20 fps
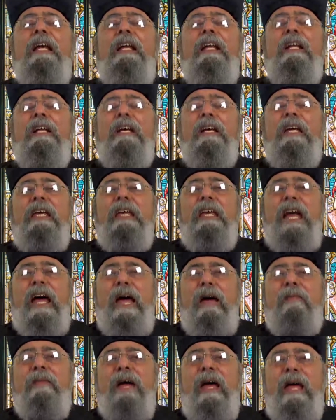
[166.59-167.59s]

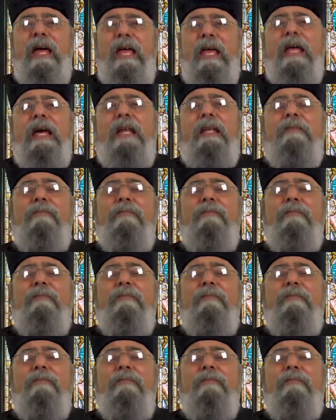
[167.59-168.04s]
القيامة هي